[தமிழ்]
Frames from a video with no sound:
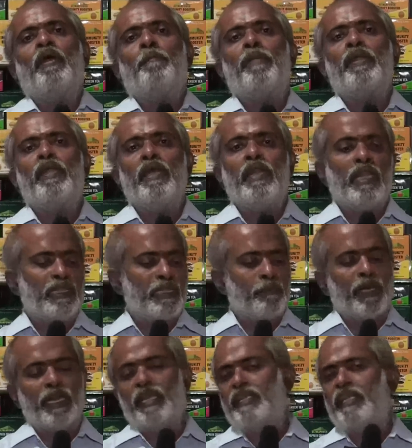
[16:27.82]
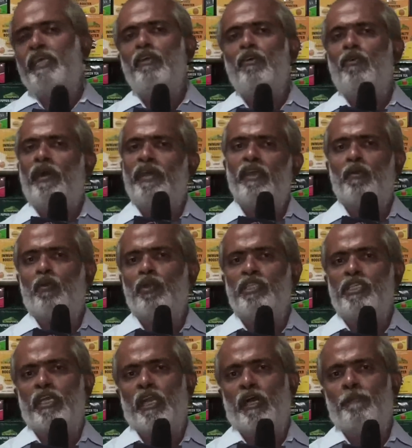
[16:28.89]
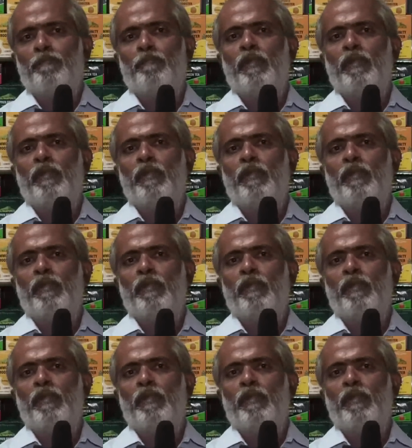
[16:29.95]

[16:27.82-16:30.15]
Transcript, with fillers: பட்டு இல்லை இந்த மாதிரி டீயும் வாங்கி குடிச்சிக்கலாம்